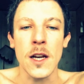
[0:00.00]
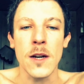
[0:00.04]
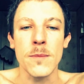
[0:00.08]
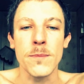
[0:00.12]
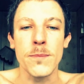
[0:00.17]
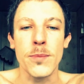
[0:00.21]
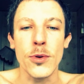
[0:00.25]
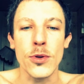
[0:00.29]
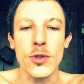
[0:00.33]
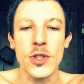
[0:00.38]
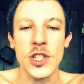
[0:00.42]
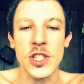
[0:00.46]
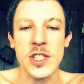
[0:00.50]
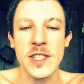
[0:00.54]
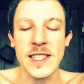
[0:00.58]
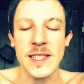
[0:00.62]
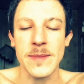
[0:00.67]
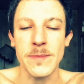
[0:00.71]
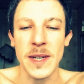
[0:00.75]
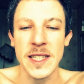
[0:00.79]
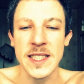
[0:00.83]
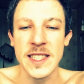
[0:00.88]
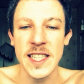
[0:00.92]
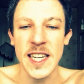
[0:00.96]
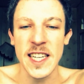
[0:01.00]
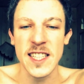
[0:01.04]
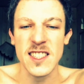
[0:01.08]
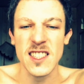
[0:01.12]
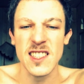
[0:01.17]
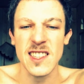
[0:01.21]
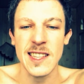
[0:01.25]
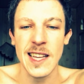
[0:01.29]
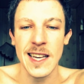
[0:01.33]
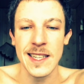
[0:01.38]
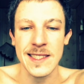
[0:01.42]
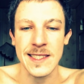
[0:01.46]
Будешь смотреть
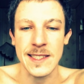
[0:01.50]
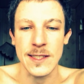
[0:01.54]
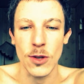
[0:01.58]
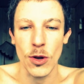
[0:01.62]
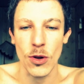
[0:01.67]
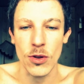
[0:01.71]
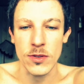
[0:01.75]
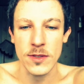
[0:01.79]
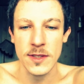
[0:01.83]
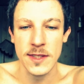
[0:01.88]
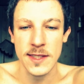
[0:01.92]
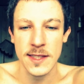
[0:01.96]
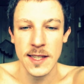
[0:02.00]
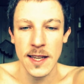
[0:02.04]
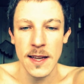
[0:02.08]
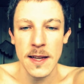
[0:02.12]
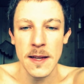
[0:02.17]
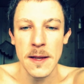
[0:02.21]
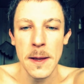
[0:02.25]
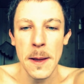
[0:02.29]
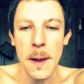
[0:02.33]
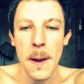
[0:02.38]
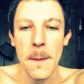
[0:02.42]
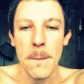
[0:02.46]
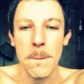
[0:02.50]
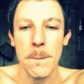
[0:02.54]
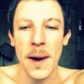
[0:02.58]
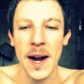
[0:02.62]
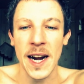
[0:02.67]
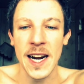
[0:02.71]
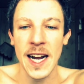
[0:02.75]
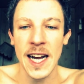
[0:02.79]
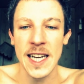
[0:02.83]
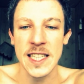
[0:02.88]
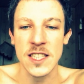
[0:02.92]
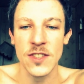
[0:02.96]
на солнце,
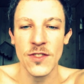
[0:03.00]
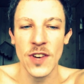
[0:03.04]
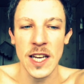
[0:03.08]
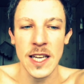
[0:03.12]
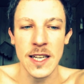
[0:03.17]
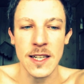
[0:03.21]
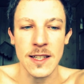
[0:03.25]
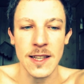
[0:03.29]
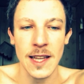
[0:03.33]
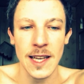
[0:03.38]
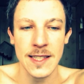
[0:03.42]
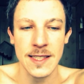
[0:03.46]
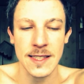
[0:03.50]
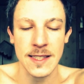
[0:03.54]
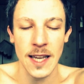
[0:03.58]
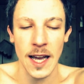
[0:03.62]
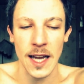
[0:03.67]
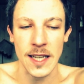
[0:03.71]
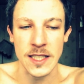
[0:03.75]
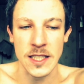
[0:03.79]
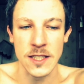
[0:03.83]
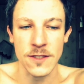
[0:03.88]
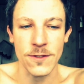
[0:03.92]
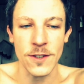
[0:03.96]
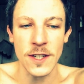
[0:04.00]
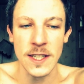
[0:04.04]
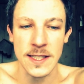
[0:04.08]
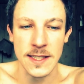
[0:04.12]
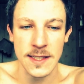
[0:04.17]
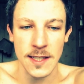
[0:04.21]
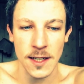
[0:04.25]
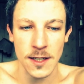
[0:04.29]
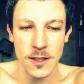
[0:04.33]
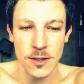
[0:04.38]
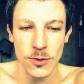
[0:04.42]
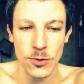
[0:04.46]
пока твои глаза не
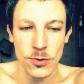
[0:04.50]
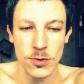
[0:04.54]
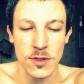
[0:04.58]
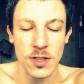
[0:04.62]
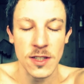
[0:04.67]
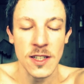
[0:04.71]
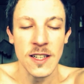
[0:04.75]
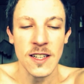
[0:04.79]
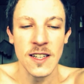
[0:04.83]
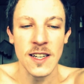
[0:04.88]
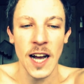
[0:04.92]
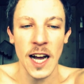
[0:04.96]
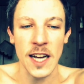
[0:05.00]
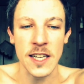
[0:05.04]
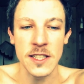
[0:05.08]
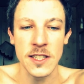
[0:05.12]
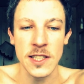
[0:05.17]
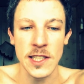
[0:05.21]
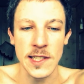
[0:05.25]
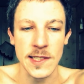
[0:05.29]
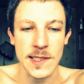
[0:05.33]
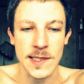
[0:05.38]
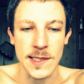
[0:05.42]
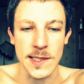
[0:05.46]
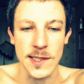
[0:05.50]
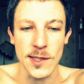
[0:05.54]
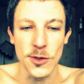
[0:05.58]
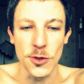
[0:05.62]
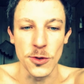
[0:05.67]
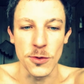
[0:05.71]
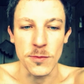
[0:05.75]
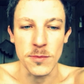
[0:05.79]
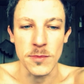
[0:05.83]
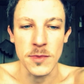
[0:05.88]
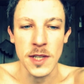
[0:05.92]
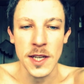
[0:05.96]
высохнут, как
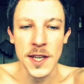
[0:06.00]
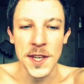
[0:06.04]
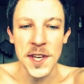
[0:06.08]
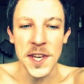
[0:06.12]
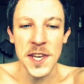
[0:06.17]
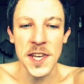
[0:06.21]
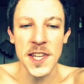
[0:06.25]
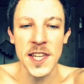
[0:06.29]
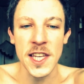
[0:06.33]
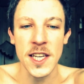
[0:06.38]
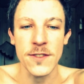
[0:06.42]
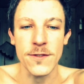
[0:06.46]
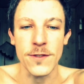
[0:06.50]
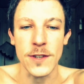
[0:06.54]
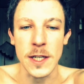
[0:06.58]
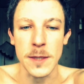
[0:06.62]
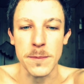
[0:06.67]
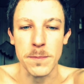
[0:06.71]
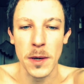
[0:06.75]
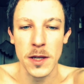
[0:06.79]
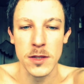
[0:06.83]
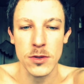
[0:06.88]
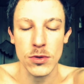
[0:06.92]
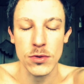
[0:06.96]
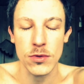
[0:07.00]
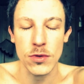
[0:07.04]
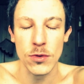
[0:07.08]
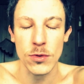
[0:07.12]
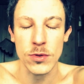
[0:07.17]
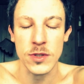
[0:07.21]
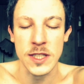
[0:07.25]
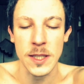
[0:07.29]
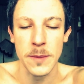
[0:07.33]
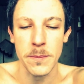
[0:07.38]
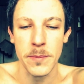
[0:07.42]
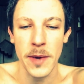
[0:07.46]
изюм» и не выпадут у
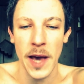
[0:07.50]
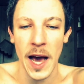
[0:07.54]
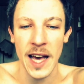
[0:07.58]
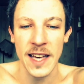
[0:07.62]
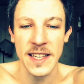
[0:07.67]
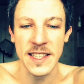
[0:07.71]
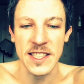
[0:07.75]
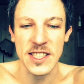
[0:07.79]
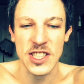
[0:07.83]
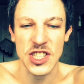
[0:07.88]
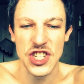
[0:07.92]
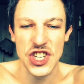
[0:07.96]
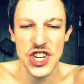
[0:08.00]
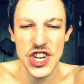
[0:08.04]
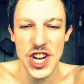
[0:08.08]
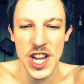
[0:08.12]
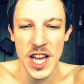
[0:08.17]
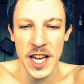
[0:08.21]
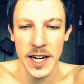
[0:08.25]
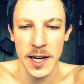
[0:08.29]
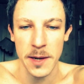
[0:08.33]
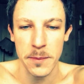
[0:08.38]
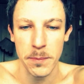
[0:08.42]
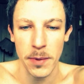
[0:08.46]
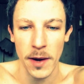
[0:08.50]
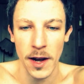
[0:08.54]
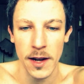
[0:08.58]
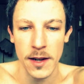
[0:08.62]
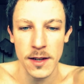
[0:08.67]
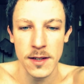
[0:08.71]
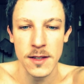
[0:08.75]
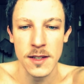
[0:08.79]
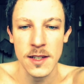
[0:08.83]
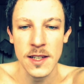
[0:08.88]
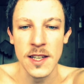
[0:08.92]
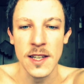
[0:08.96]
тебя из
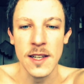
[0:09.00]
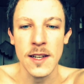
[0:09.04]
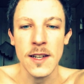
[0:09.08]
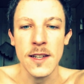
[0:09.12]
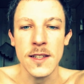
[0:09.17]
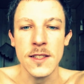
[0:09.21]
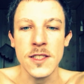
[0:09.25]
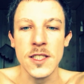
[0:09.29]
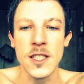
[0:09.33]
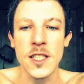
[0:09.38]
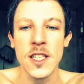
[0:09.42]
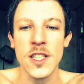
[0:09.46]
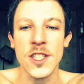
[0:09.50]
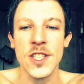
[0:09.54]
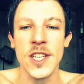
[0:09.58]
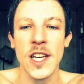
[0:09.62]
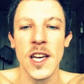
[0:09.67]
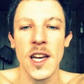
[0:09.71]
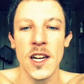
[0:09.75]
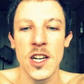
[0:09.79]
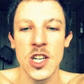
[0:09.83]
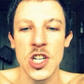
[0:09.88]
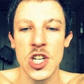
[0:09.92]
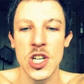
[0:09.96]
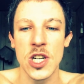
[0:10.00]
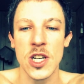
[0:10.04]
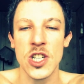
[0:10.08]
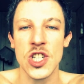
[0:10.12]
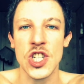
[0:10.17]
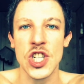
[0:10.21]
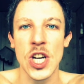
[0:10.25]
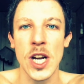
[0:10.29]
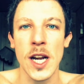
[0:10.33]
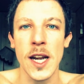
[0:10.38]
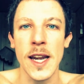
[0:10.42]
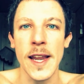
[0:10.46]
черепа. Не ешь
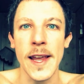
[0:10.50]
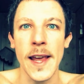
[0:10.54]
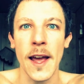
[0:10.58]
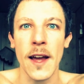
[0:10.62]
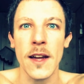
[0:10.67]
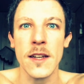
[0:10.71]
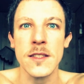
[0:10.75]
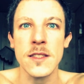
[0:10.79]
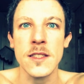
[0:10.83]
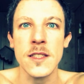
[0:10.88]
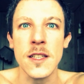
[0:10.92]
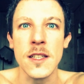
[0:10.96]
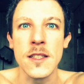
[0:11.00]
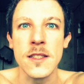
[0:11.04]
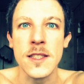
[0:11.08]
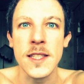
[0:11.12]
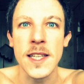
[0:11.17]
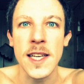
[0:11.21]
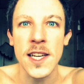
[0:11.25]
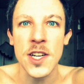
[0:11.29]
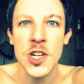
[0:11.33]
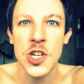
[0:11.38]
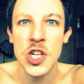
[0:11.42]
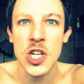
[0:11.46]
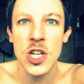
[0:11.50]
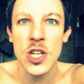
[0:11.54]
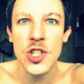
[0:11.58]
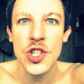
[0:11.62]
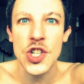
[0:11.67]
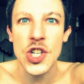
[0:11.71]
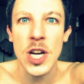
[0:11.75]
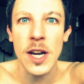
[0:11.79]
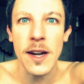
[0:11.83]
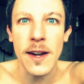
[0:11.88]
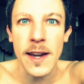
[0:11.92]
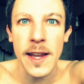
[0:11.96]
желе, не ешь
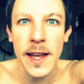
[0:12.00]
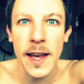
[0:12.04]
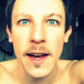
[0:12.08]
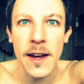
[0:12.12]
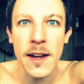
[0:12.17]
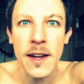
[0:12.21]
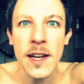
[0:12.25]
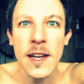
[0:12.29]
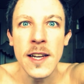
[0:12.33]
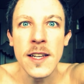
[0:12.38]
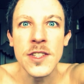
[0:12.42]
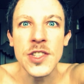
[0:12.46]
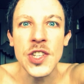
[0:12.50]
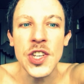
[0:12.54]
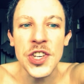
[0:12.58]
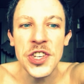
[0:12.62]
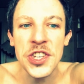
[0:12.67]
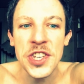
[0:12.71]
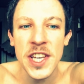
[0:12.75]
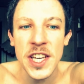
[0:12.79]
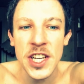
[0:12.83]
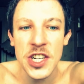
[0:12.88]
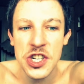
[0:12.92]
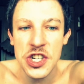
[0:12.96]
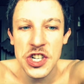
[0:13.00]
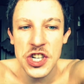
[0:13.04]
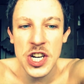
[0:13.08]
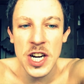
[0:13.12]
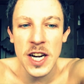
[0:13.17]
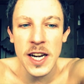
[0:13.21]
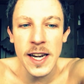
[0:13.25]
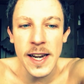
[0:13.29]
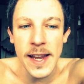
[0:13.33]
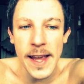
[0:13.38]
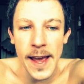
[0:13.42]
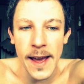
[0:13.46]
желе, не ешь
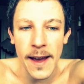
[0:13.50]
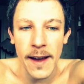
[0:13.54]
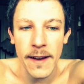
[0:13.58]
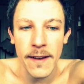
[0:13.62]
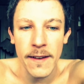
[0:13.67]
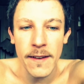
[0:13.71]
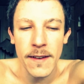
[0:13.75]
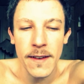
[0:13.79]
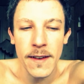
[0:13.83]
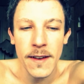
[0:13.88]
желе.